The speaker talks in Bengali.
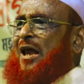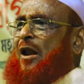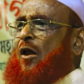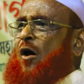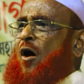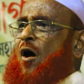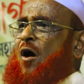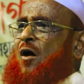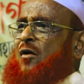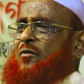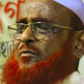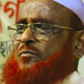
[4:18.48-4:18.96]

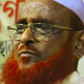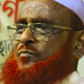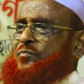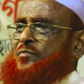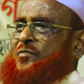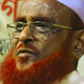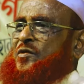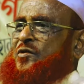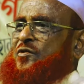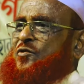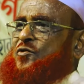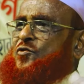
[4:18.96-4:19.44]
গেল
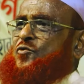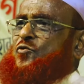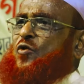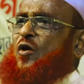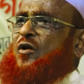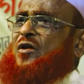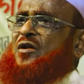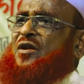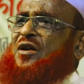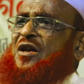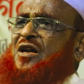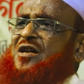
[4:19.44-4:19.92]

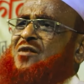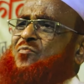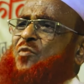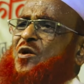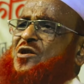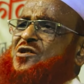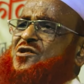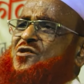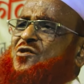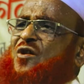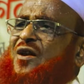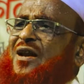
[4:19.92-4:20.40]
চল্লিশ
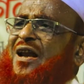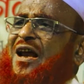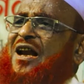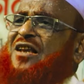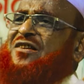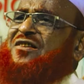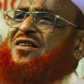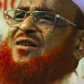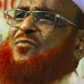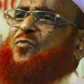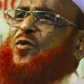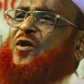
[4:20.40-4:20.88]

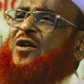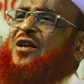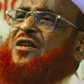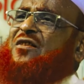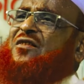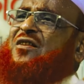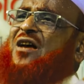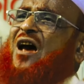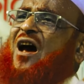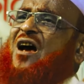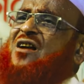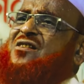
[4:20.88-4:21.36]
বৎসরের জীবন
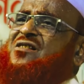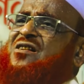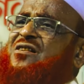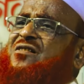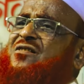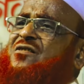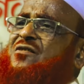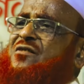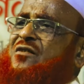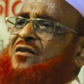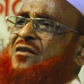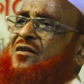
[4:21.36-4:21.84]
ইতিহাস
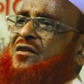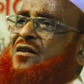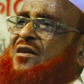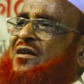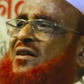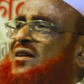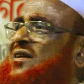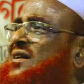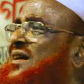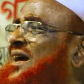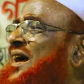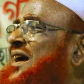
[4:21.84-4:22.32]

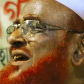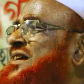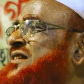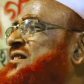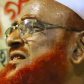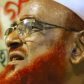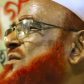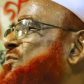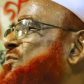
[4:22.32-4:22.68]
এই